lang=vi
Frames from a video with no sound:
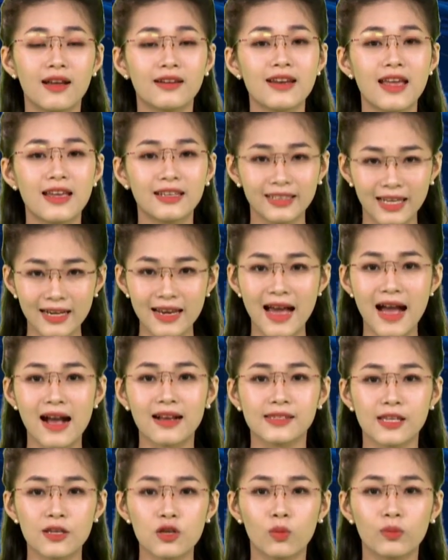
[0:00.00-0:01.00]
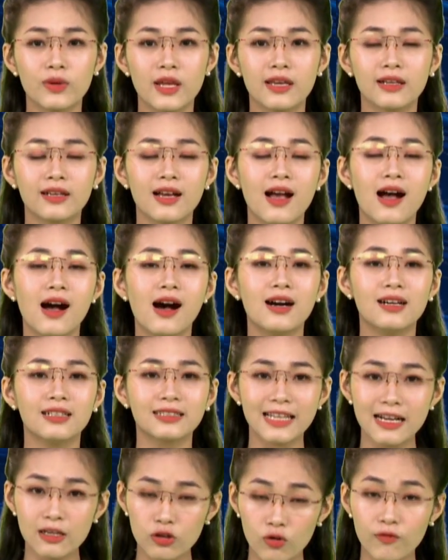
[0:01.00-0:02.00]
đến khách hàng sử dụng điện ở các